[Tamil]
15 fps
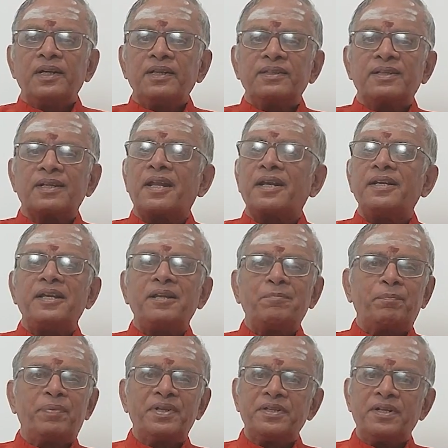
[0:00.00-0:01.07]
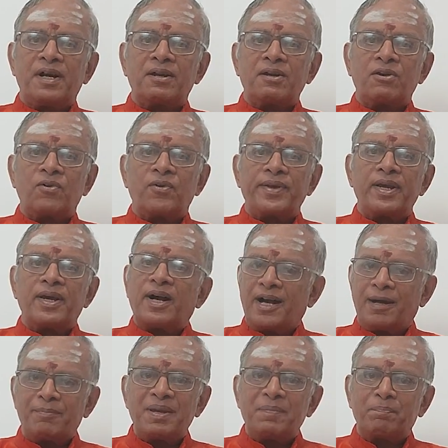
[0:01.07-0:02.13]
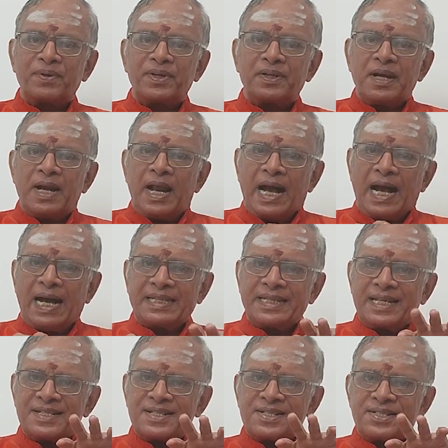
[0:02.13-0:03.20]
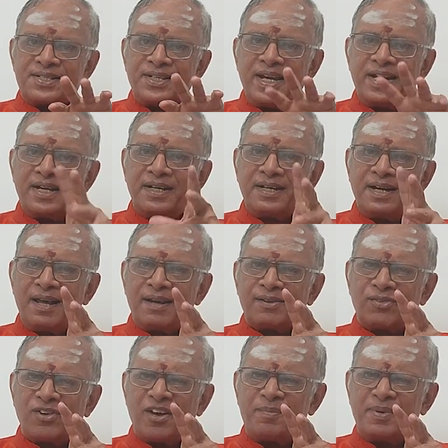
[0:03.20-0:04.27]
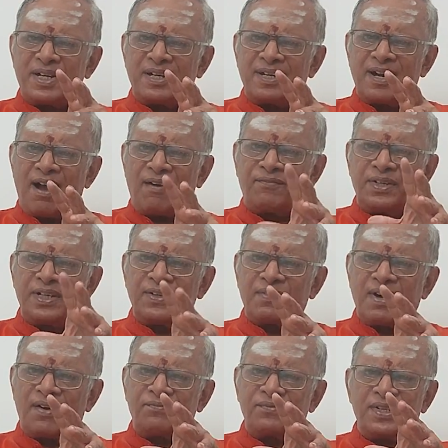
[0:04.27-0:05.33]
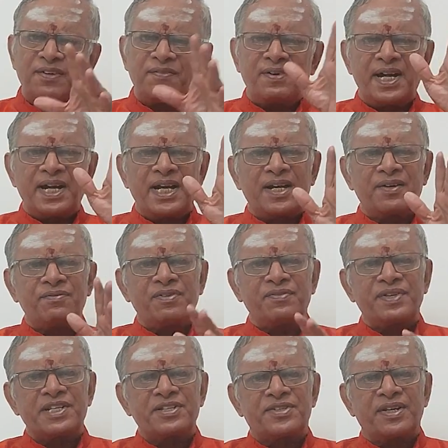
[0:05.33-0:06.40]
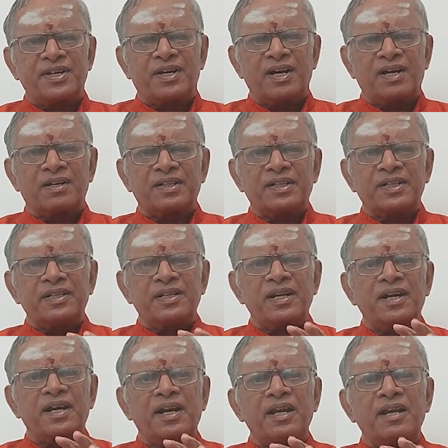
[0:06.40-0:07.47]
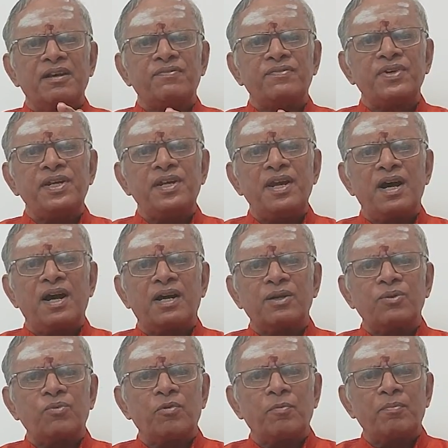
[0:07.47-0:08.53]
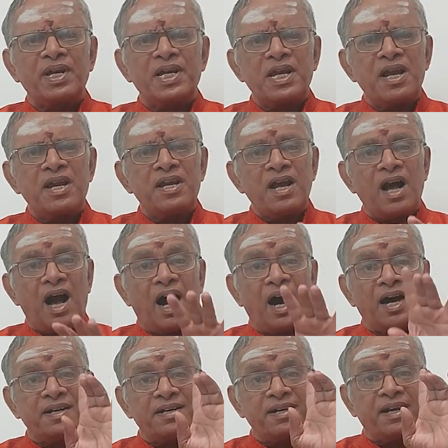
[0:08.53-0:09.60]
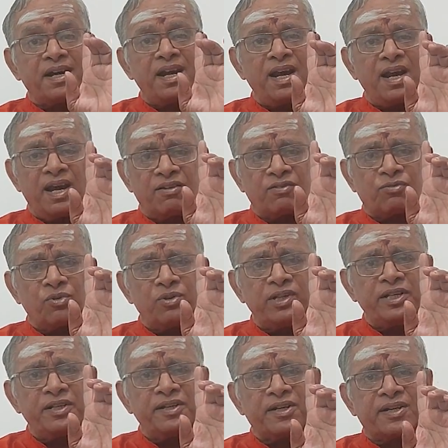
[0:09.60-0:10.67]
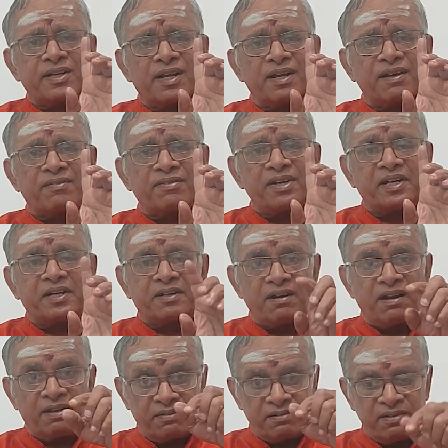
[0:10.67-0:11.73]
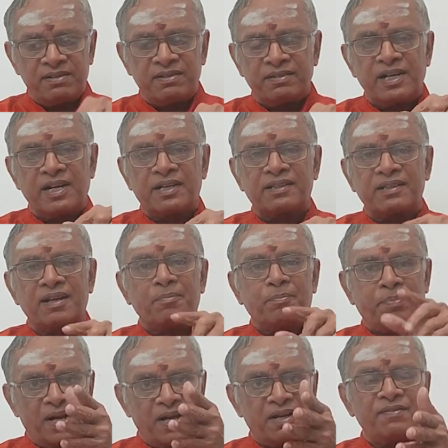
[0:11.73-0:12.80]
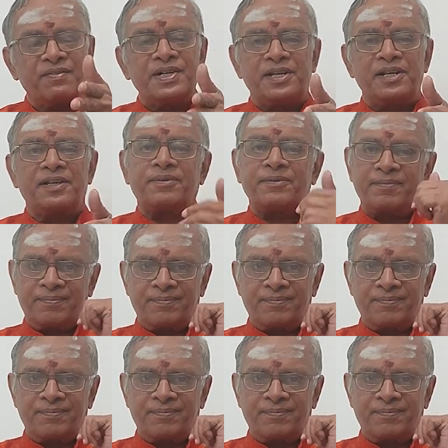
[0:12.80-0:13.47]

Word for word: இந்த தண்ணீர் பந்தலனுடைய அமைப்பு அதை சேக்கிடார் சுவாமிகள் அவ்வளவு அவ்வளவு அழகாக விவரிச்சிருக்கார் இன்றைய விஞ்ஞான உண்மையை ஆன்றே சொல்லி இருக்கிறார் சேக்கிடார் இந்த இடத்துல பார்க்க வேண்டியது